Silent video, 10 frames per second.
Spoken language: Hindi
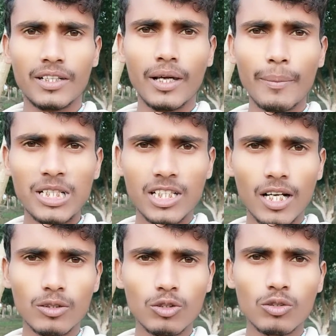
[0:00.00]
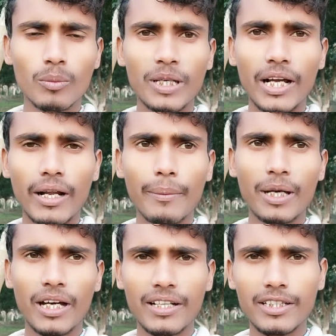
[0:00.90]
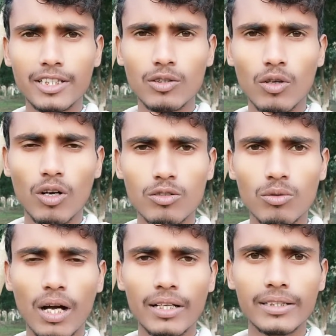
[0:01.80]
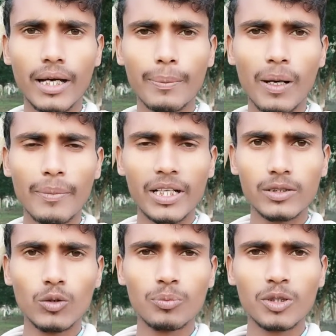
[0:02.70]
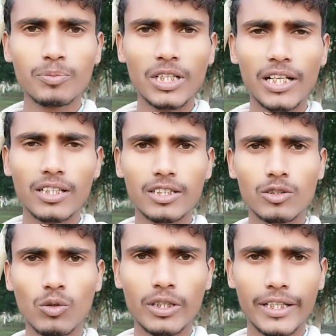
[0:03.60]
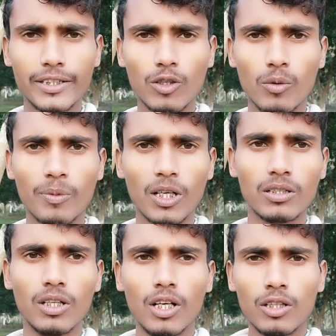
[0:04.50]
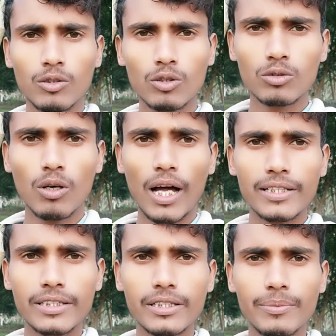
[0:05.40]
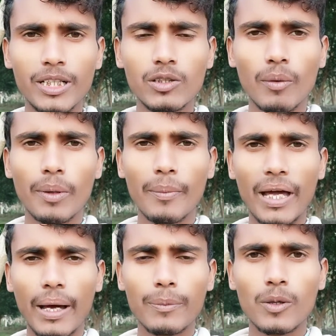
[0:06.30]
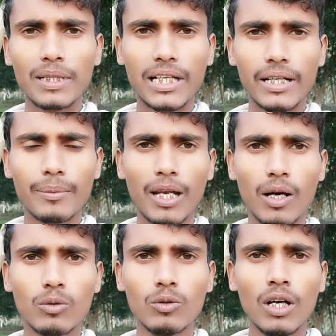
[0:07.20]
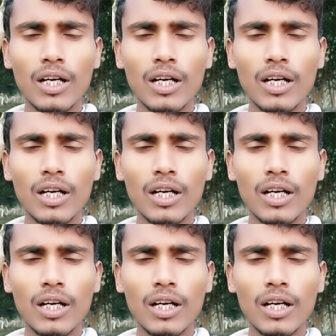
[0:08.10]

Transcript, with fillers: नमस्कार दोस्तों मेरा नाम है हरी किशोर और स्वागत है आपका मेरे यूट्यूब चैनल किशोर टिकटॉक पर दोस्तों आज की इस वीडियो में मैं आपको बताने वाला हूं